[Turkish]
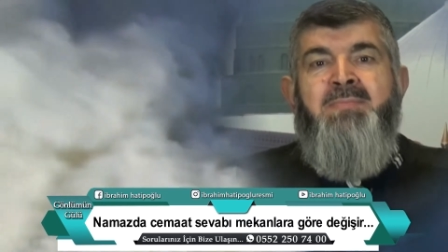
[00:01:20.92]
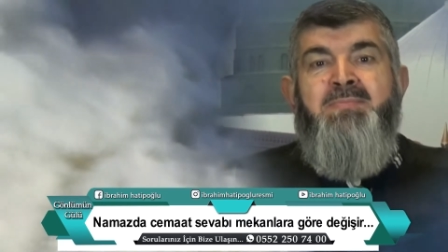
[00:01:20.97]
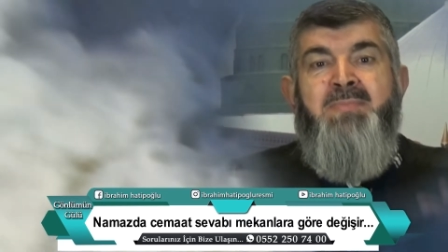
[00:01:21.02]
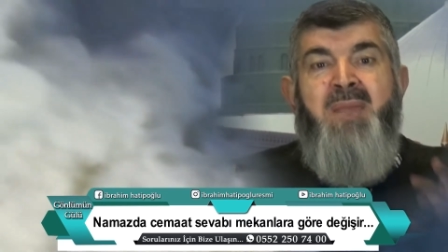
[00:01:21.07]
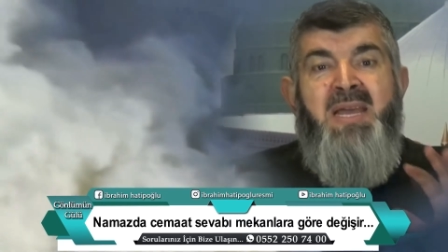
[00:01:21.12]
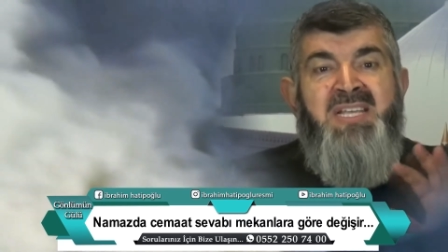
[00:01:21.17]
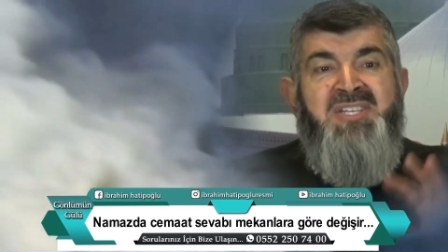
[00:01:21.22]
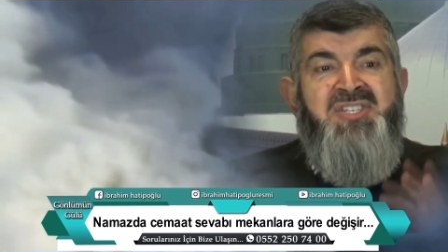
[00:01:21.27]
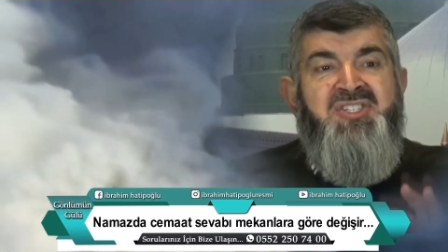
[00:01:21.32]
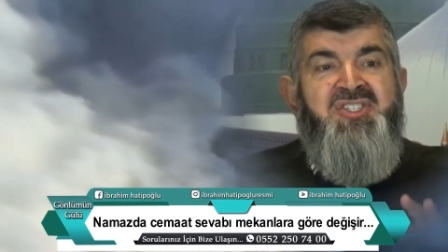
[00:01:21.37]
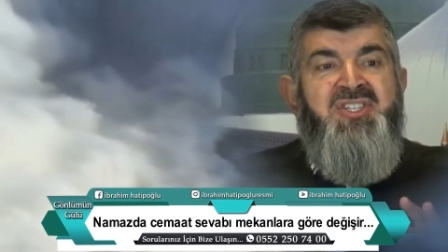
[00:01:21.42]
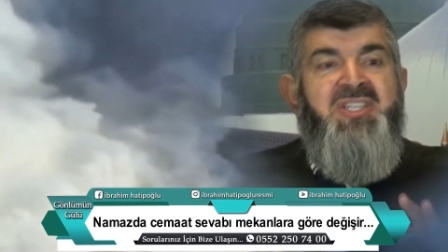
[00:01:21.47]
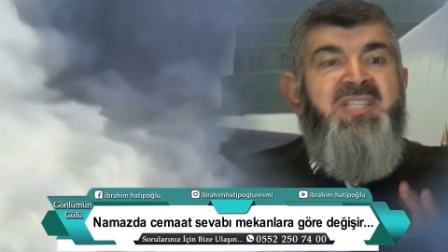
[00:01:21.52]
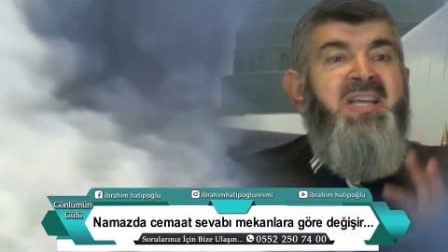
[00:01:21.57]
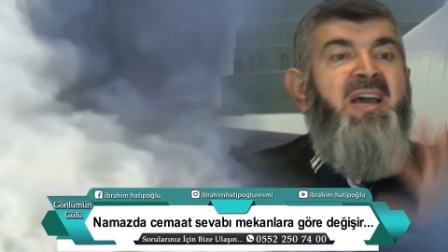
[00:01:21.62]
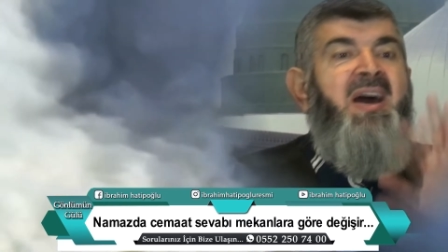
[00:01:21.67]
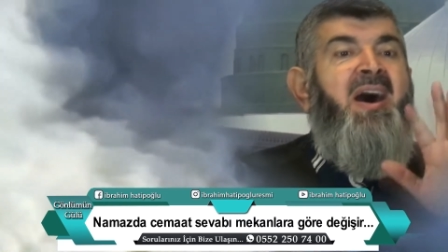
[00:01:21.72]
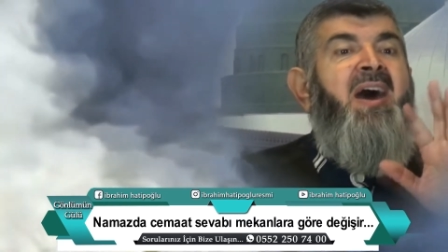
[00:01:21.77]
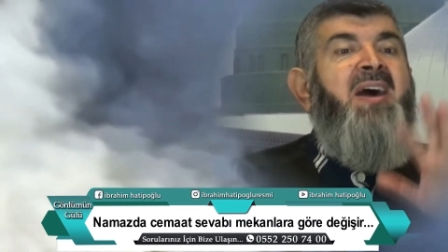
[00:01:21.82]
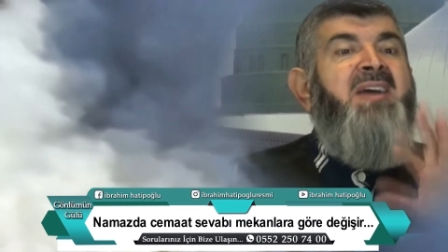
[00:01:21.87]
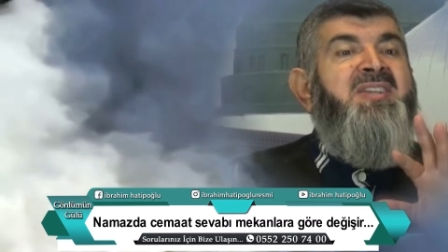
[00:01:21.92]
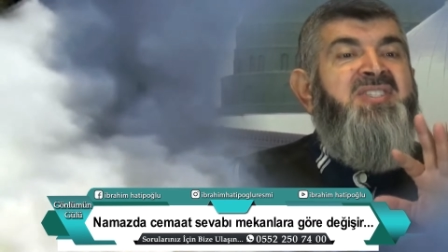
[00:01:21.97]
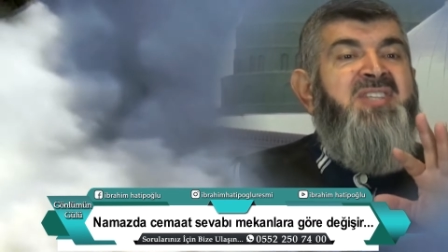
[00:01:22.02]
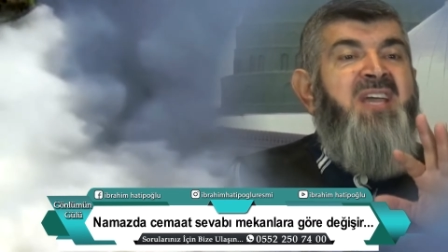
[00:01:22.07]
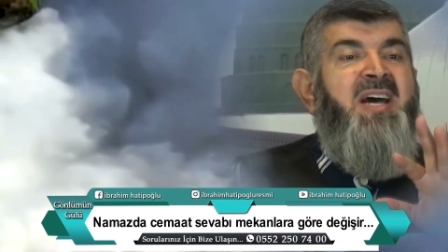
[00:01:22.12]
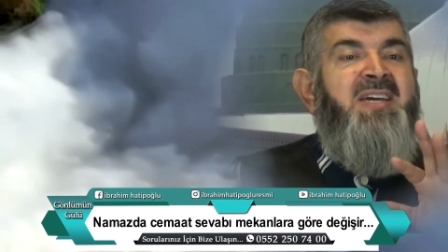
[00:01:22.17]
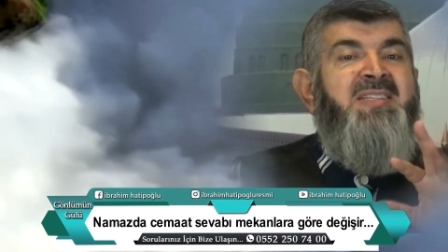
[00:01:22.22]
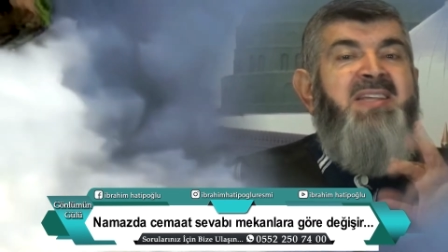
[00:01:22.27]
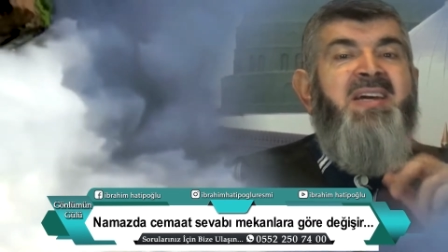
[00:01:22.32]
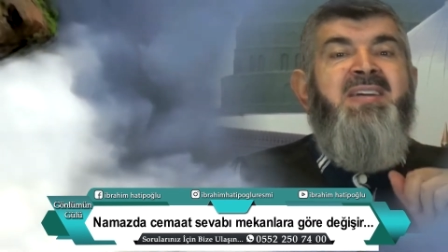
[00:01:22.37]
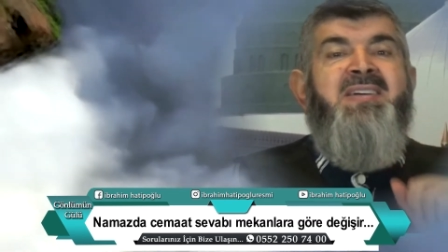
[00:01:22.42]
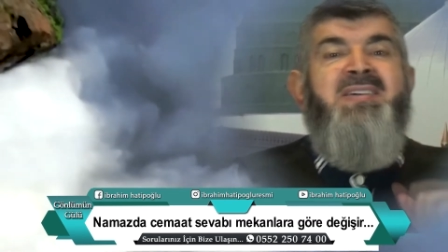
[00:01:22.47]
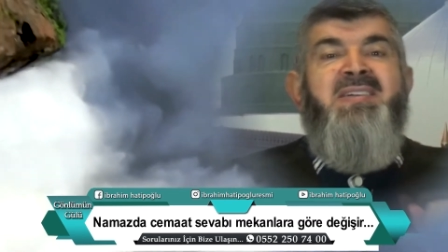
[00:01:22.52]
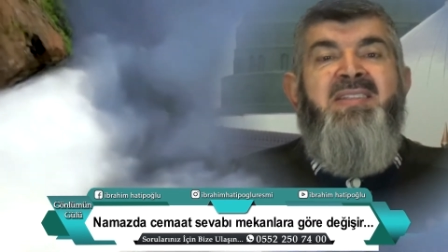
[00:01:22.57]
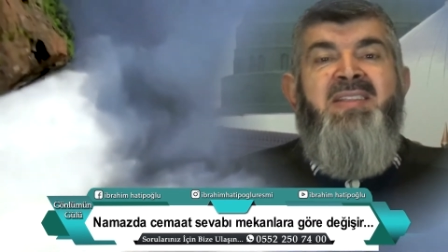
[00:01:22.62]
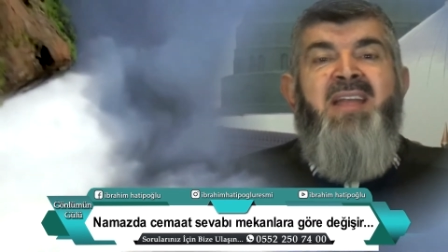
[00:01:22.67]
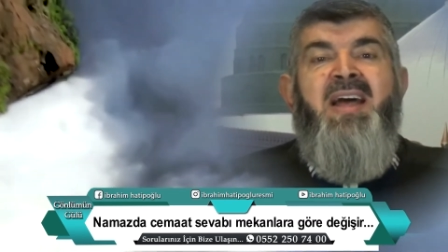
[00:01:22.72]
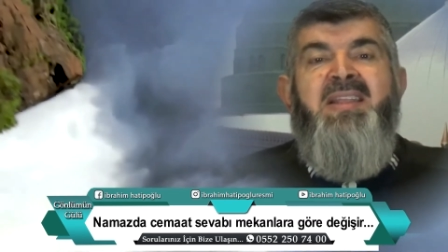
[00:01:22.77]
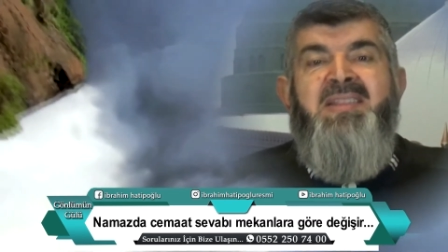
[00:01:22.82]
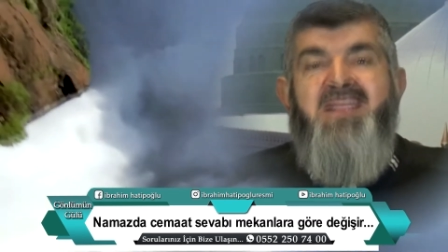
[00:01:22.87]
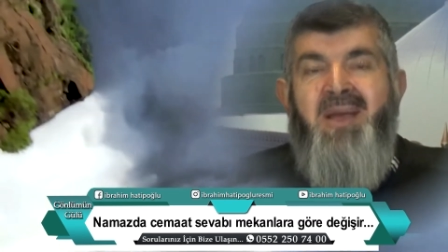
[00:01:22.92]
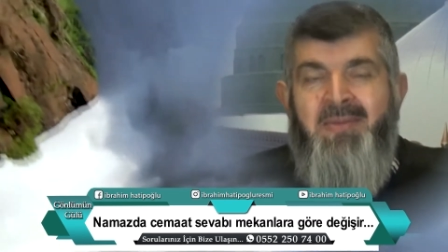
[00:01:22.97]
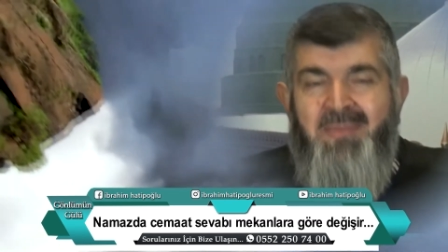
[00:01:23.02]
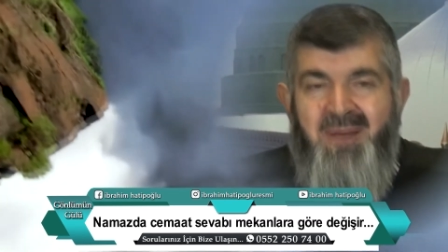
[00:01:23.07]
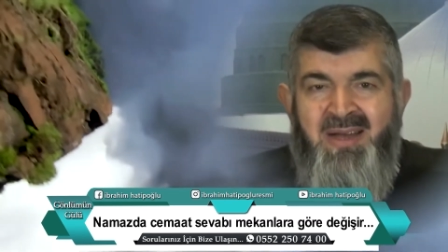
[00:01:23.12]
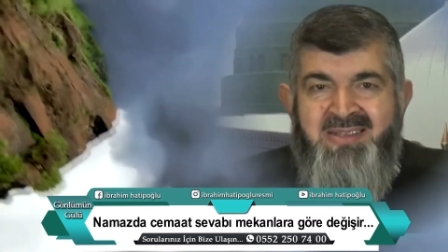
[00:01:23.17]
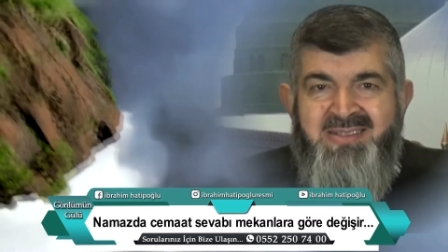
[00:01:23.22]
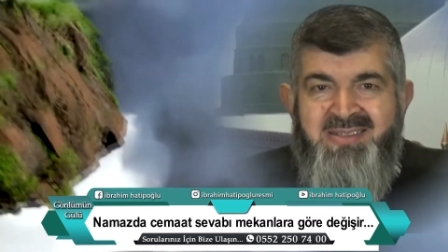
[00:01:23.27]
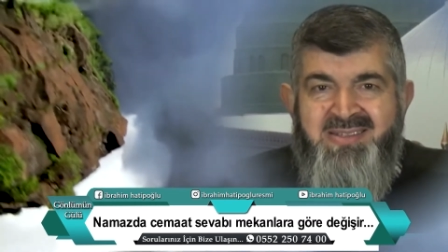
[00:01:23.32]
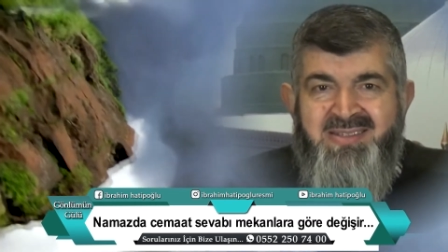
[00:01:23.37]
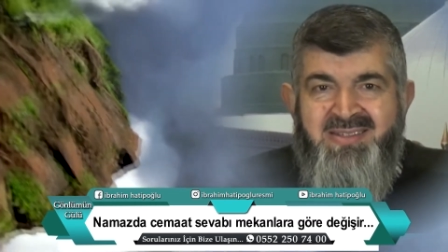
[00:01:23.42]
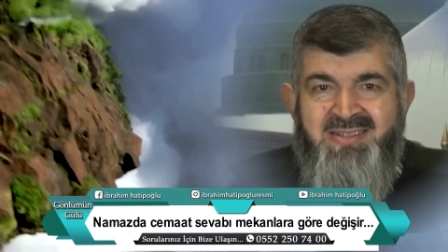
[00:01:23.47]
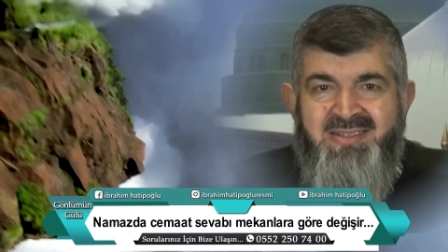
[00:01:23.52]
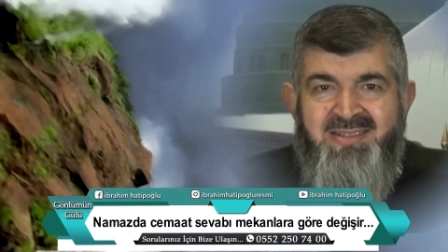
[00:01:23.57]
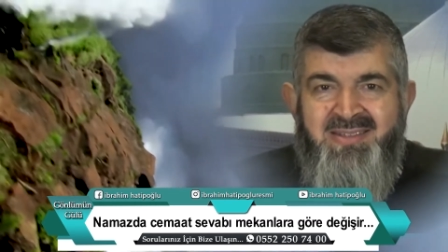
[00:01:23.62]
Mescidi Aksa'da kılınan namaz,